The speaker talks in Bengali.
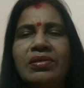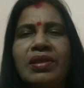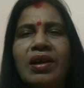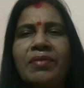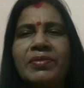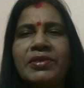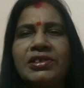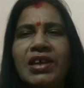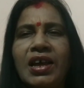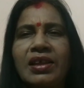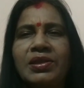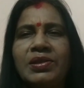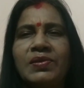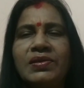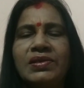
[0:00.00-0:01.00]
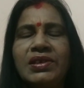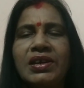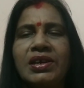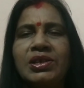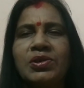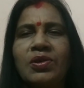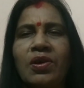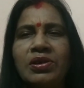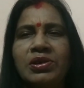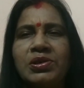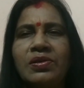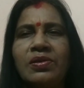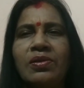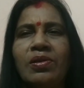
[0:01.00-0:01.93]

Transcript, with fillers: তারপর সাতজন থেকে ছয়জন